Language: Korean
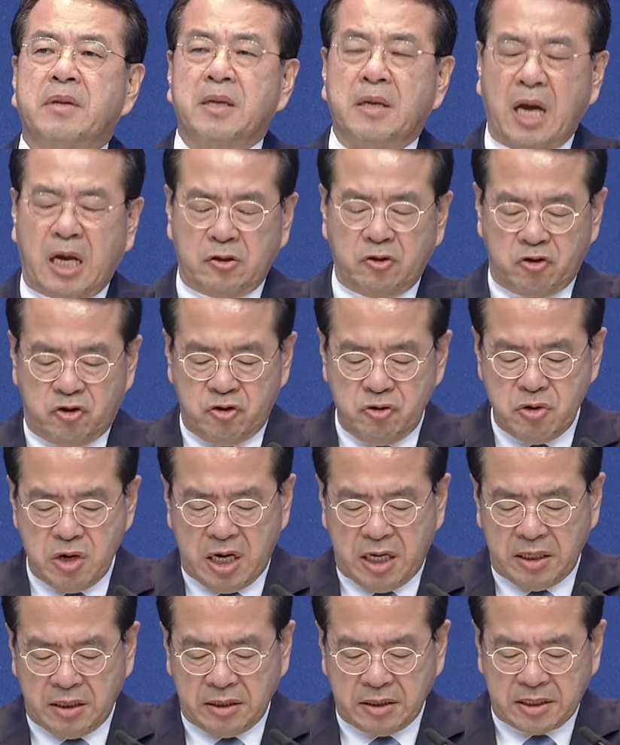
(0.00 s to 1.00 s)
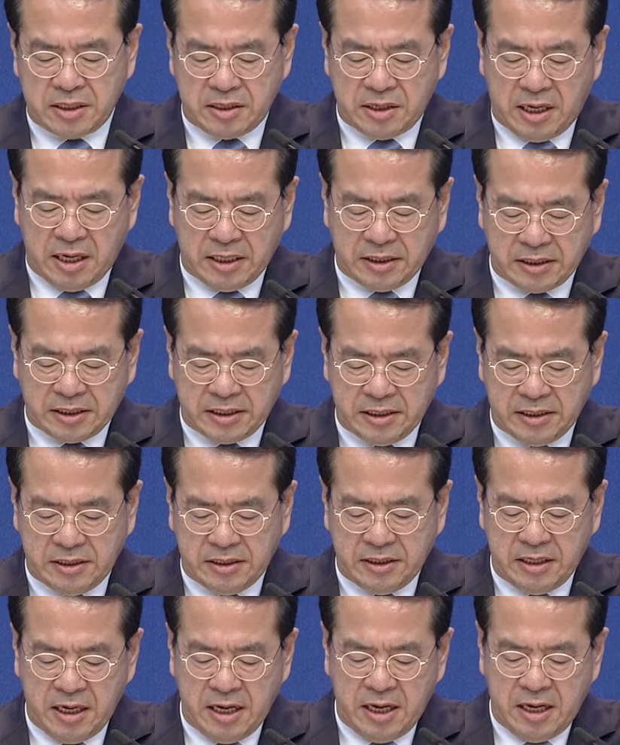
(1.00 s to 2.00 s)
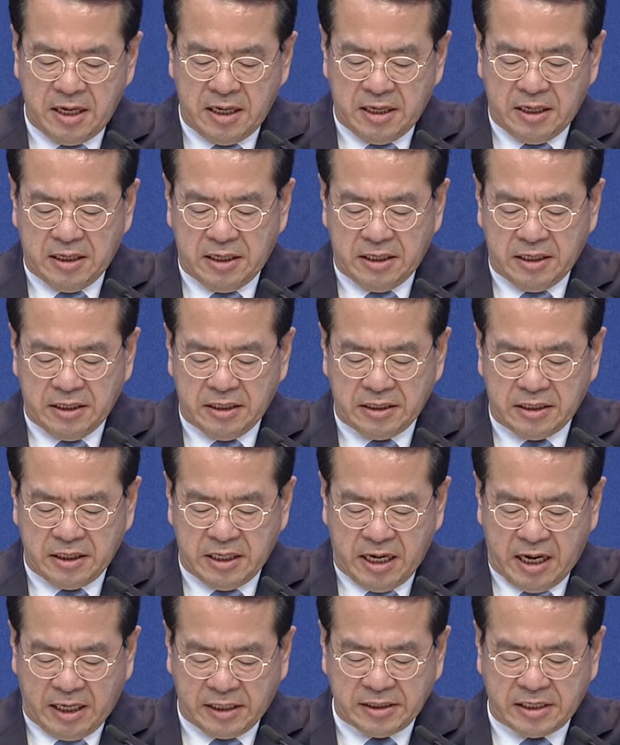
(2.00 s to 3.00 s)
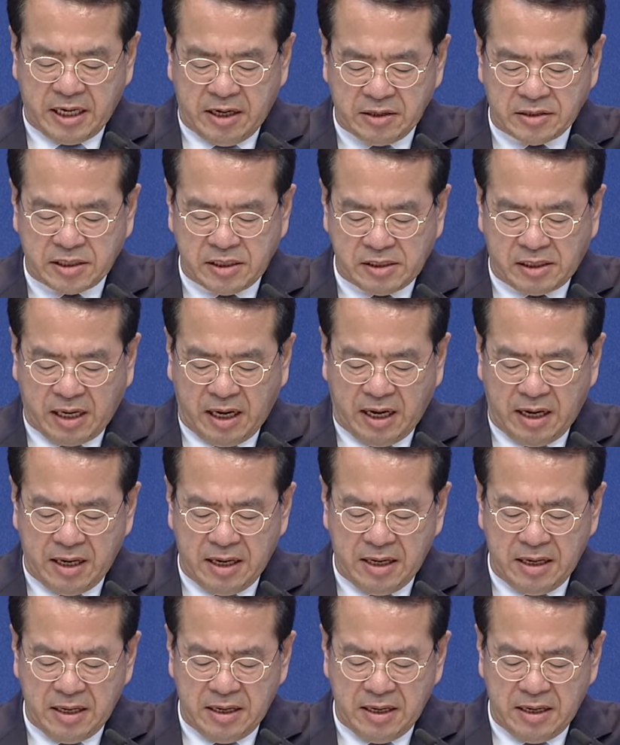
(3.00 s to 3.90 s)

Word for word: 아주 중요한 그러한 그 어, 행사였을 때